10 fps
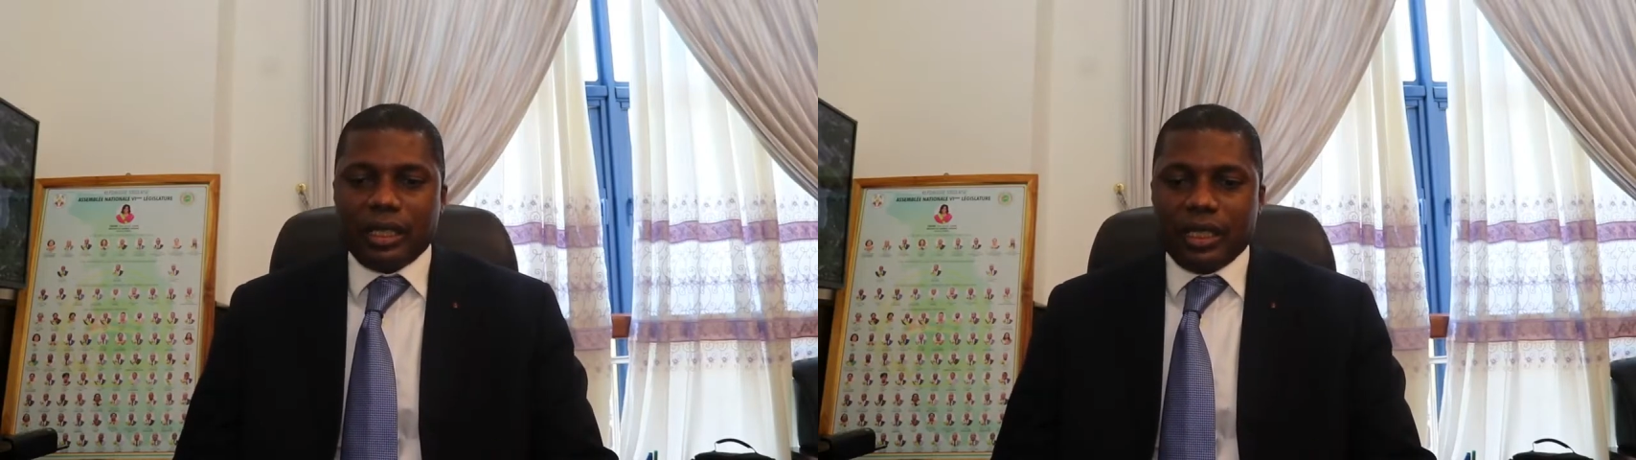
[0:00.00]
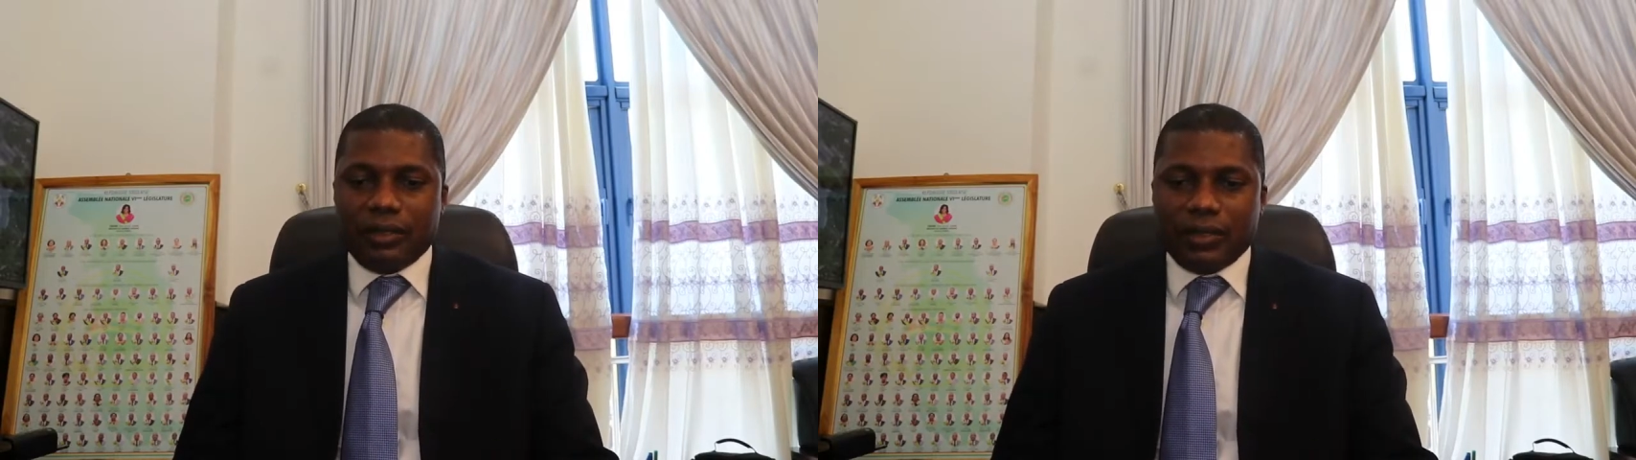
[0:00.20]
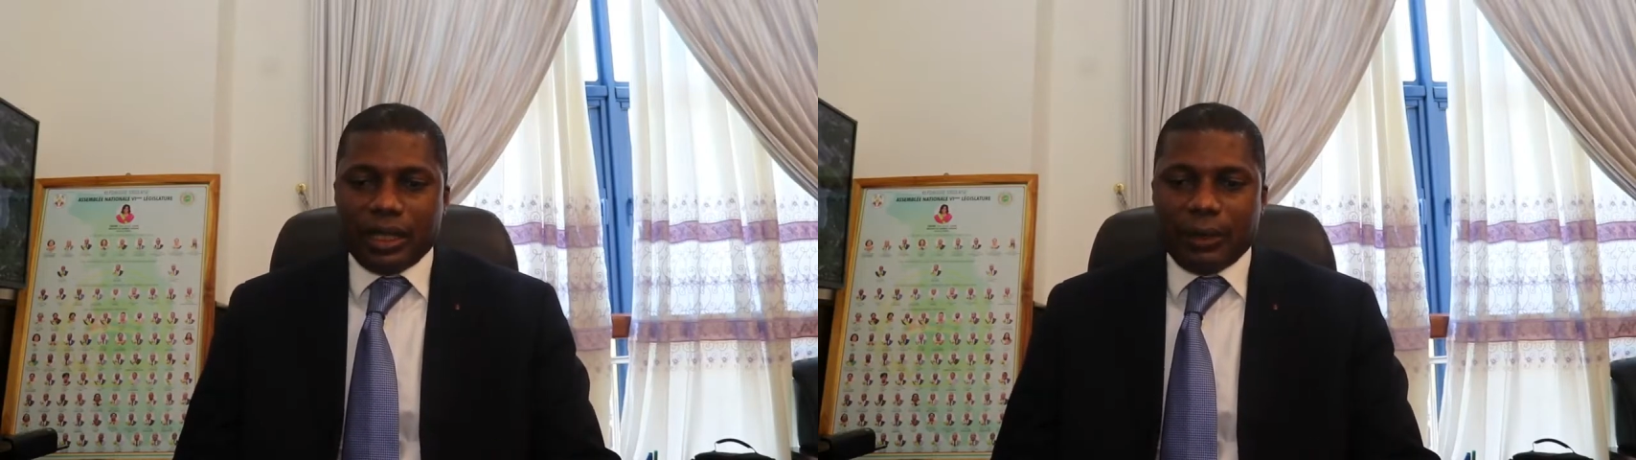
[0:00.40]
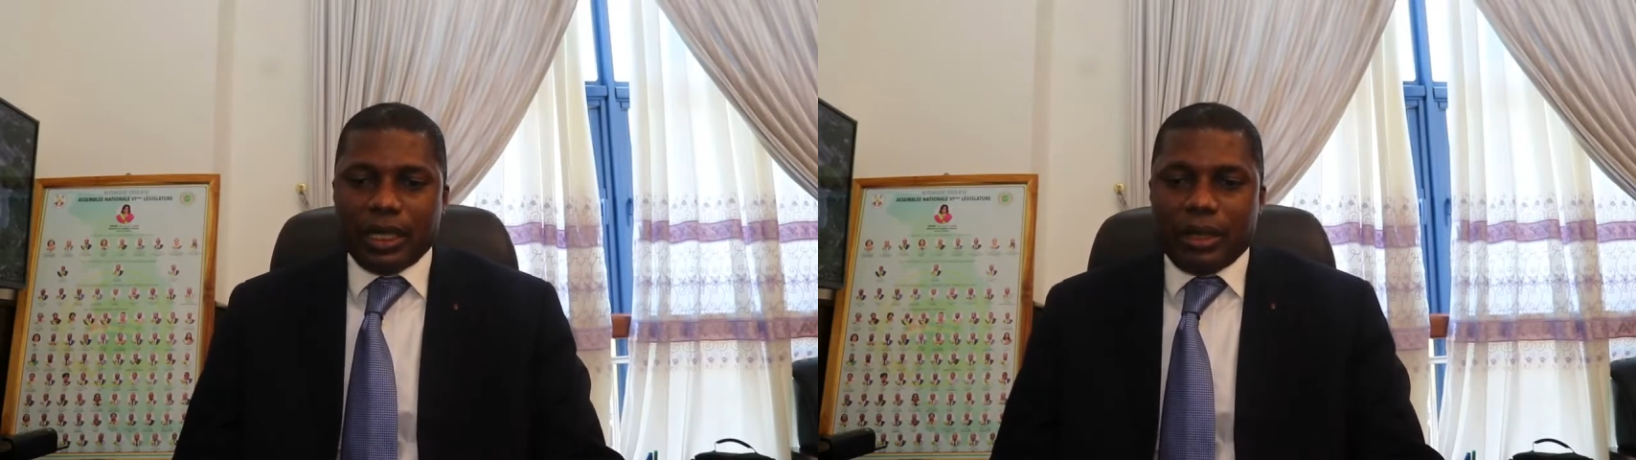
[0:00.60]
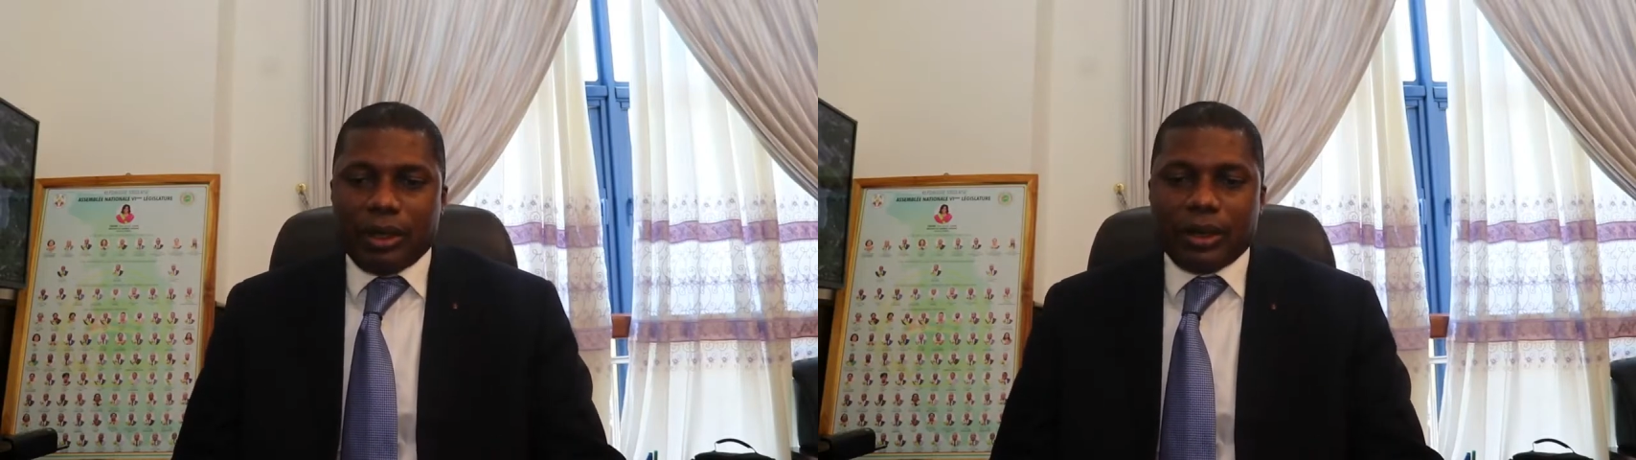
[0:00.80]
Et finalement,
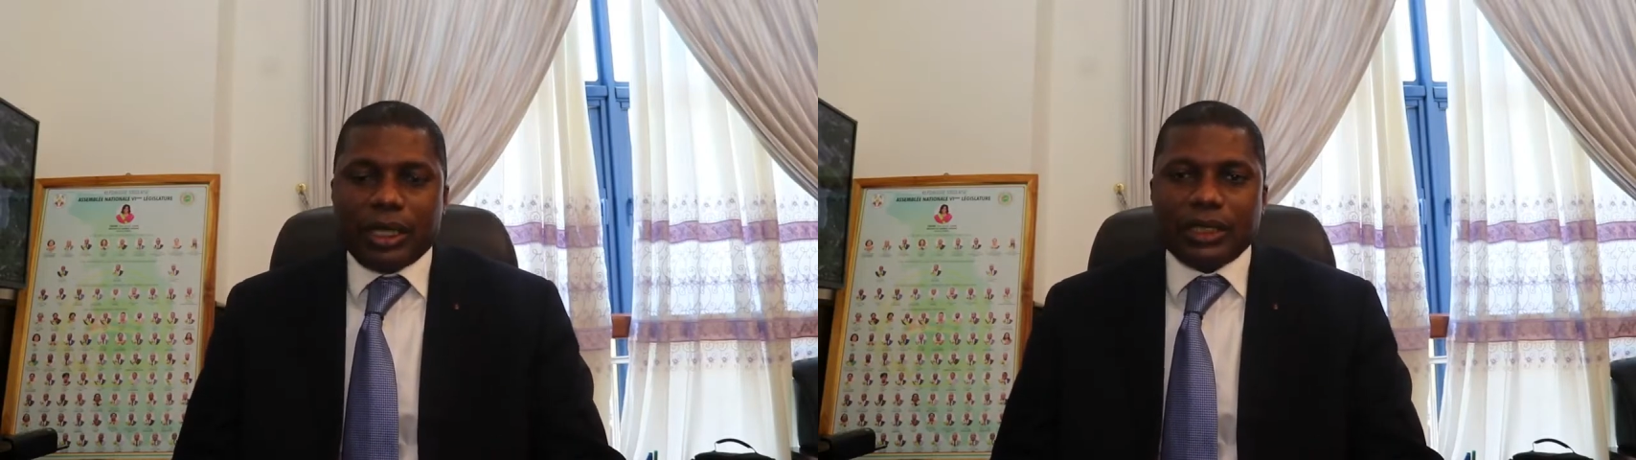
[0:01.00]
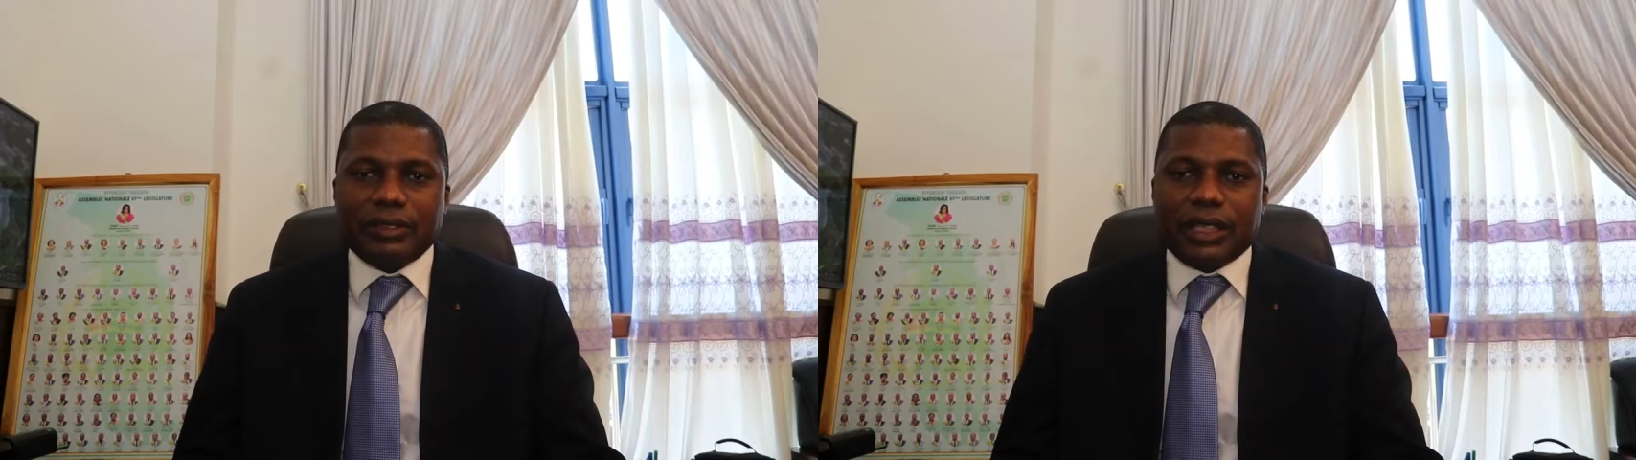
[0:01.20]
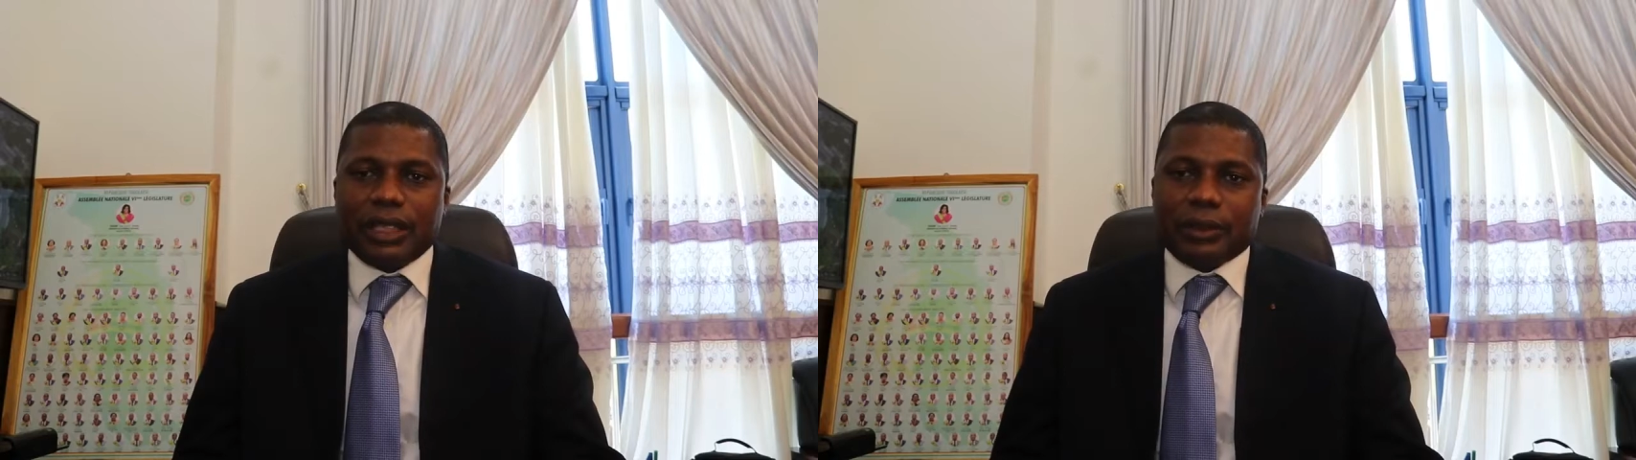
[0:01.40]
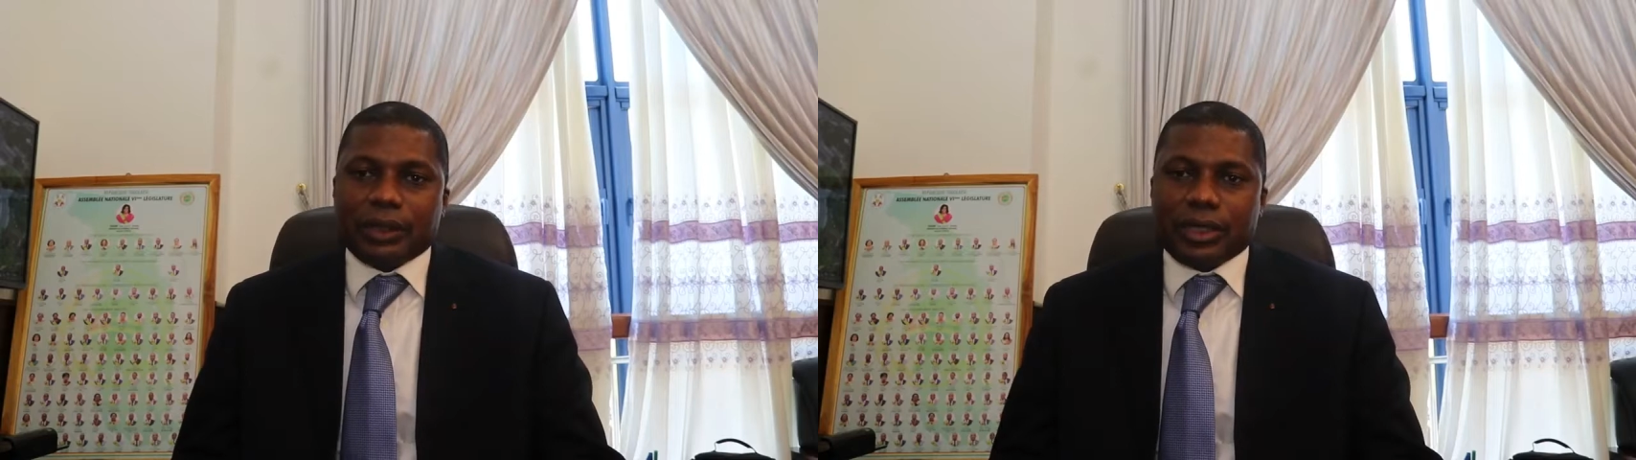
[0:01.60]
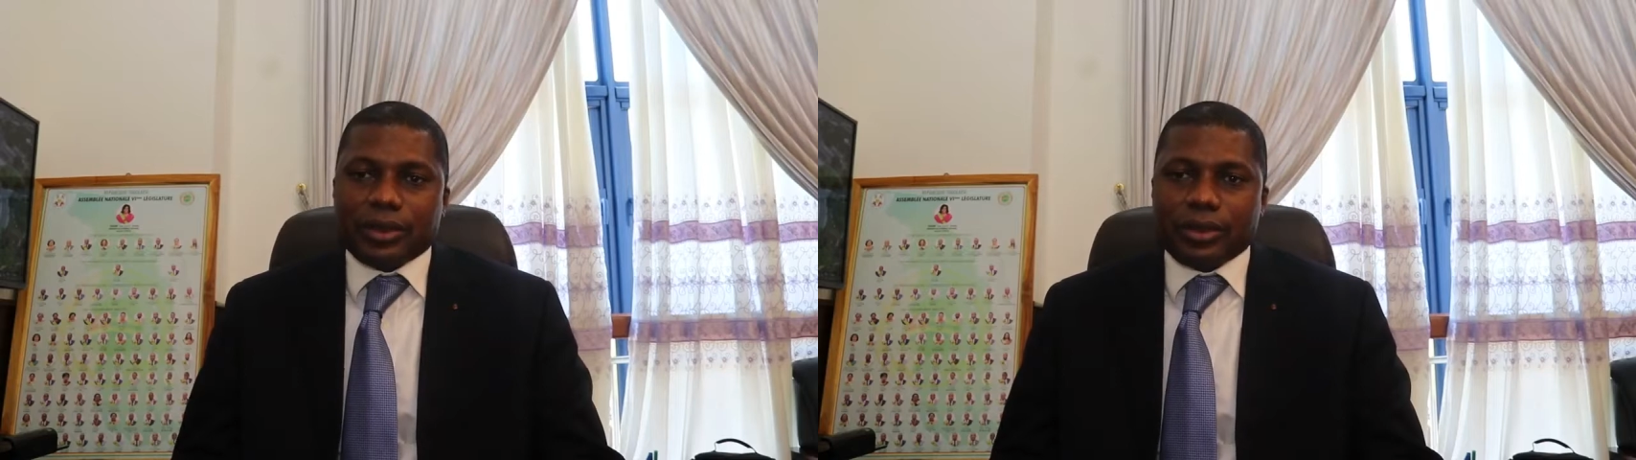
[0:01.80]
la loi relative à
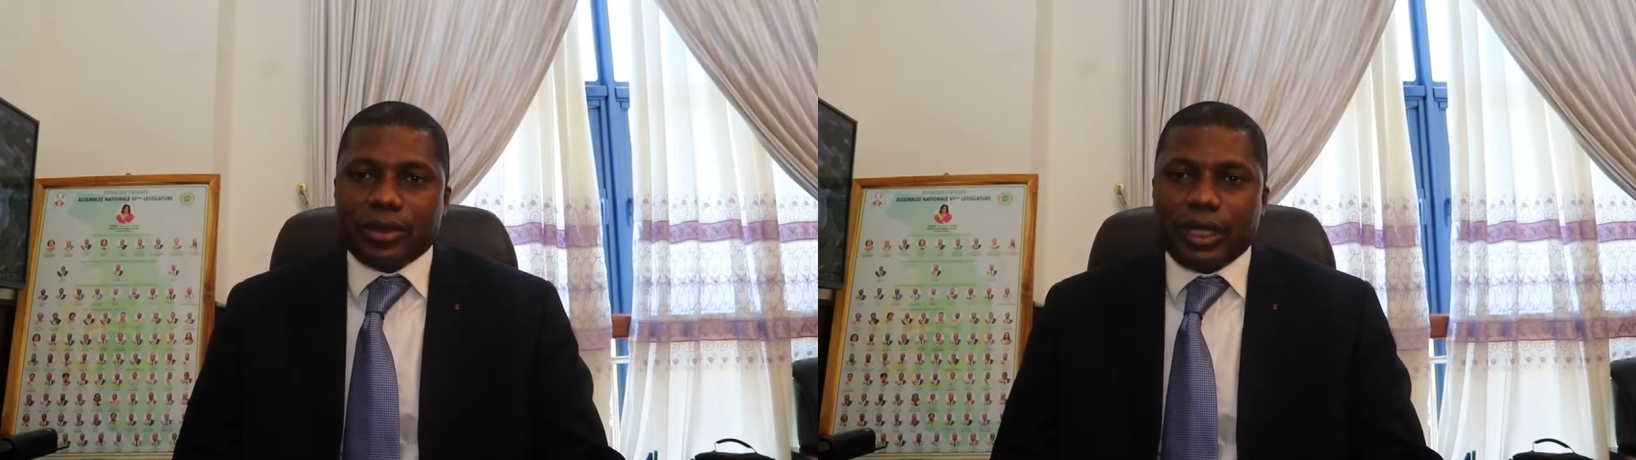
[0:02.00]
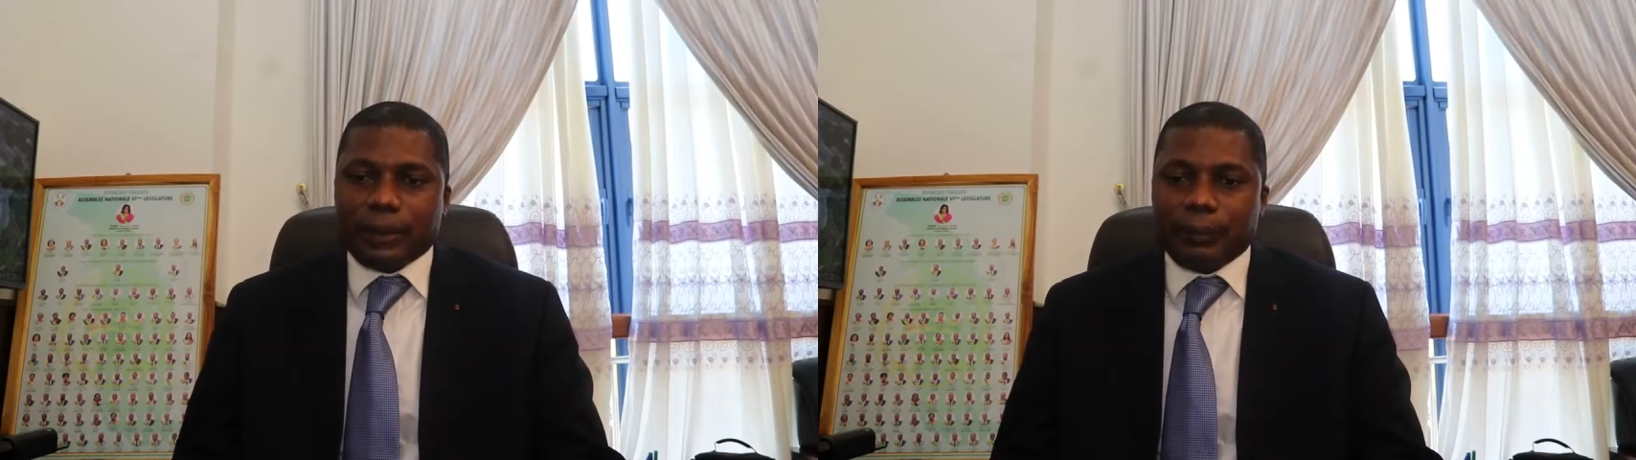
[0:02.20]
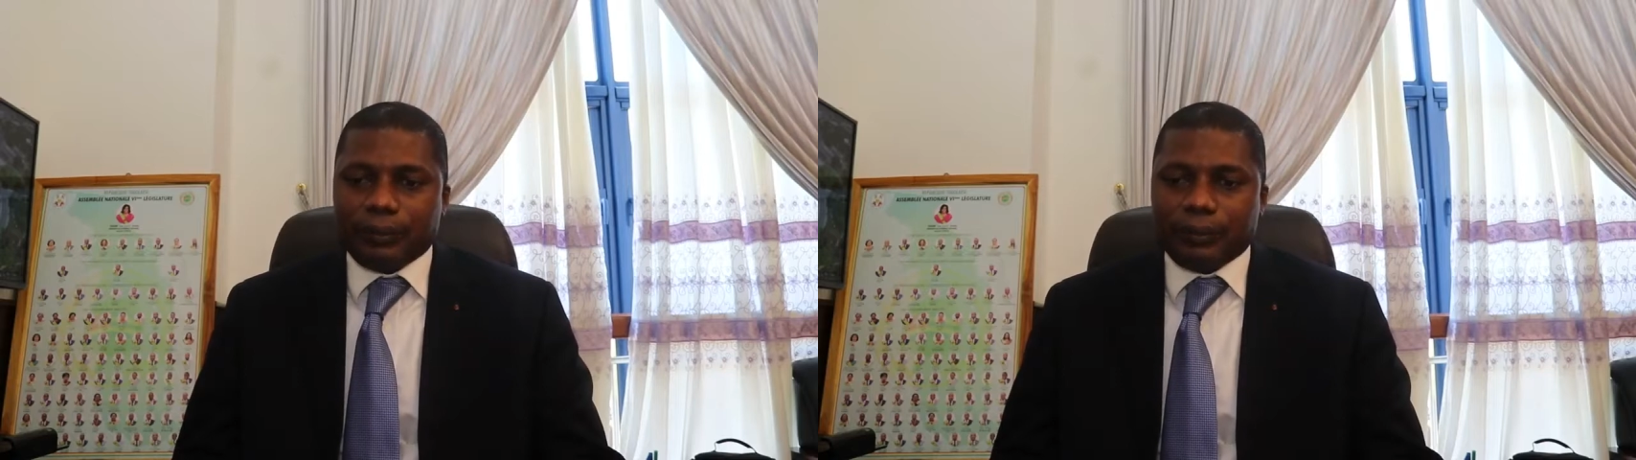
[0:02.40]
l'alimentation scolaire,